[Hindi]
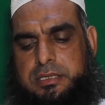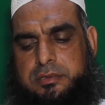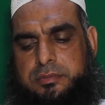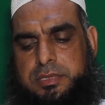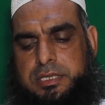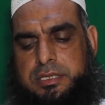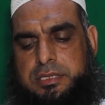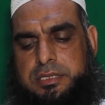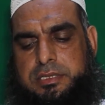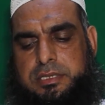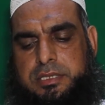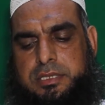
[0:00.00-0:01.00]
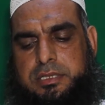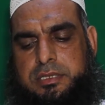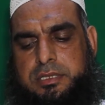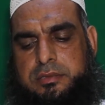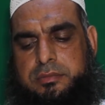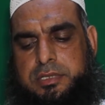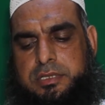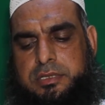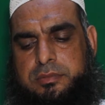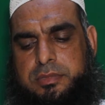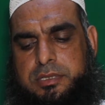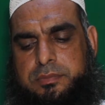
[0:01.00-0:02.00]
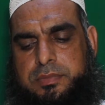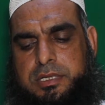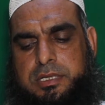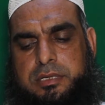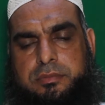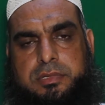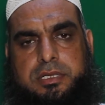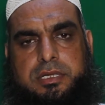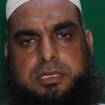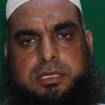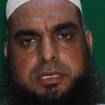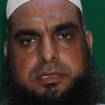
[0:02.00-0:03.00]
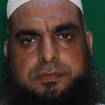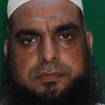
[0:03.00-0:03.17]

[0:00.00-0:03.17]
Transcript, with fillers: तकबीर तशरीक़ तीन मरतबा पढ़ना बिदत है